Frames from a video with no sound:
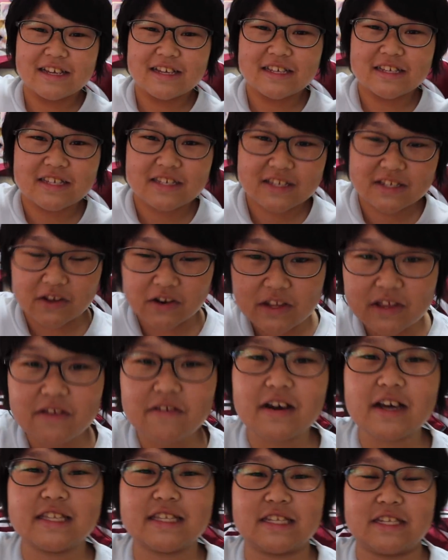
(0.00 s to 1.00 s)
それで
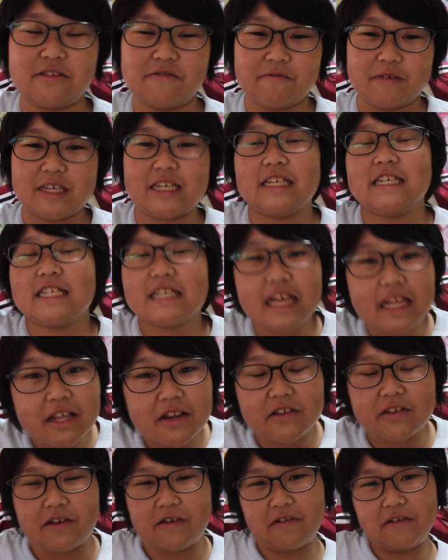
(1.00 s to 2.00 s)
は次の
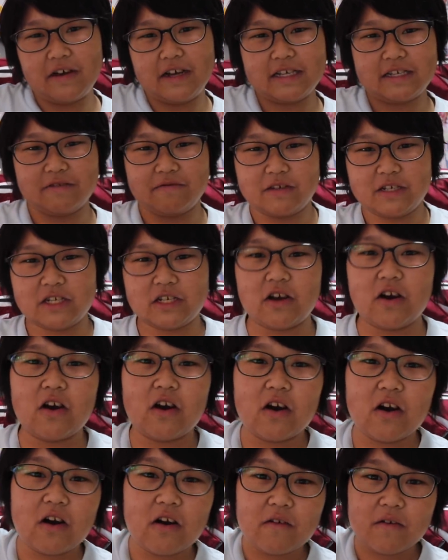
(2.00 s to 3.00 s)
ミッキーチャンネルでお会いしま
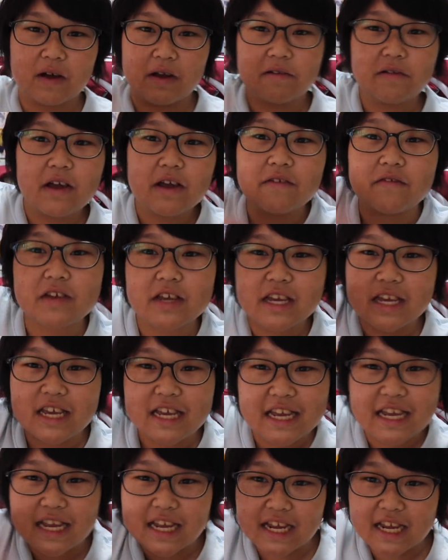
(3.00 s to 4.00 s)
しょう。
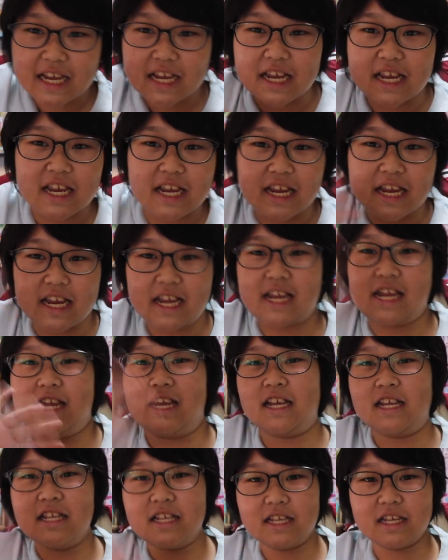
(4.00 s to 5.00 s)

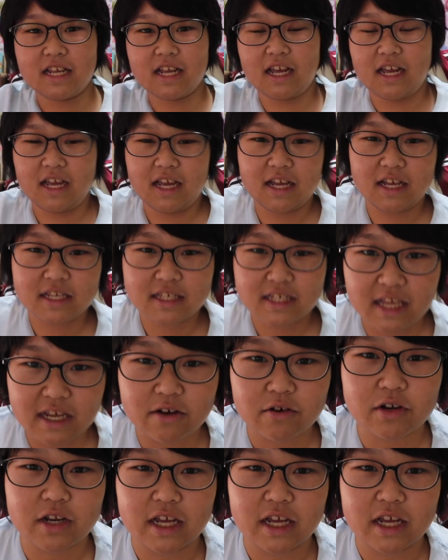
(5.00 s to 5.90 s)
バイバイビーン。最後